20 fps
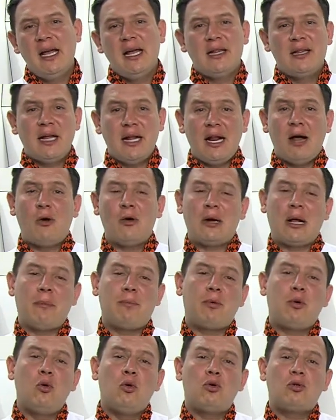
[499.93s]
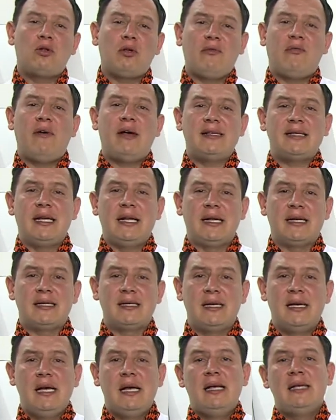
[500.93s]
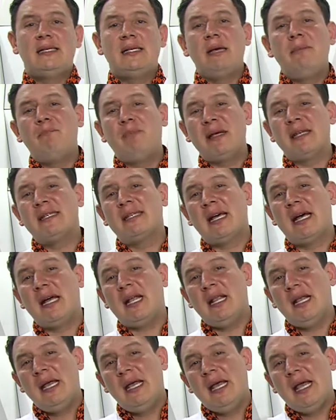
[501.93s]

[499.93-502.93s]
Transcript: de elaborar productos fáciles sin pensar